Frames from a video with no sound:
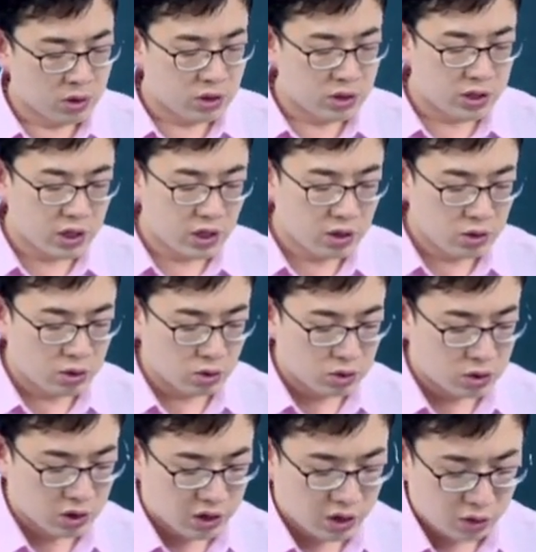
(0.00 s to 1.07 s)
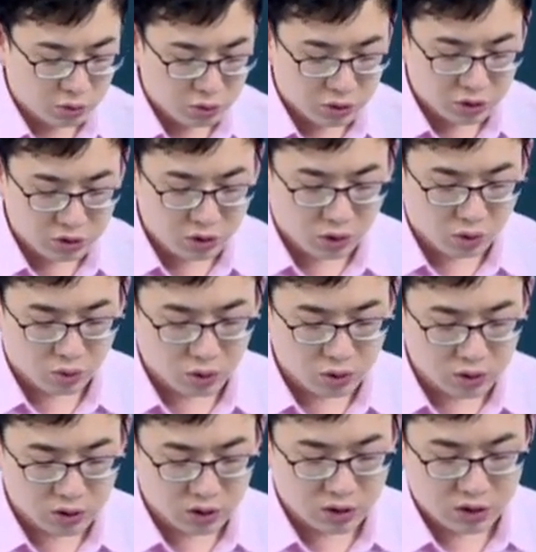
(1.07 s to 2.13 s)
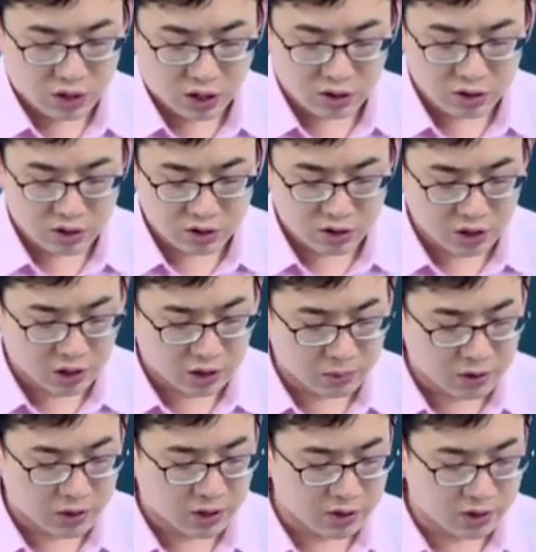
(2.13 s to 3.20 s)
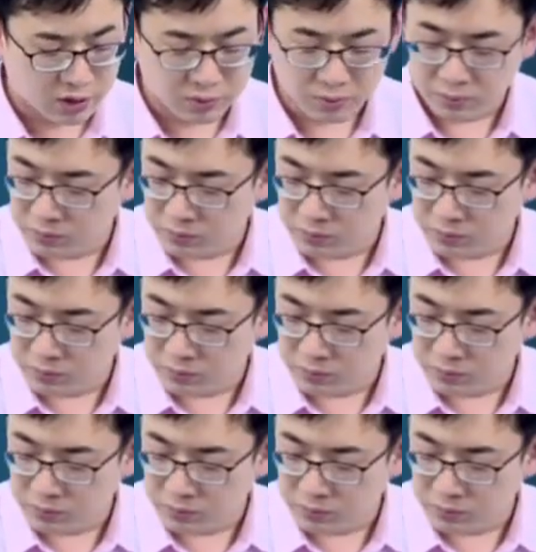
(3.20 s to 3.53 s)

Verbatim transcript: 这些都是干中学的效果，使得长期生产成本下降。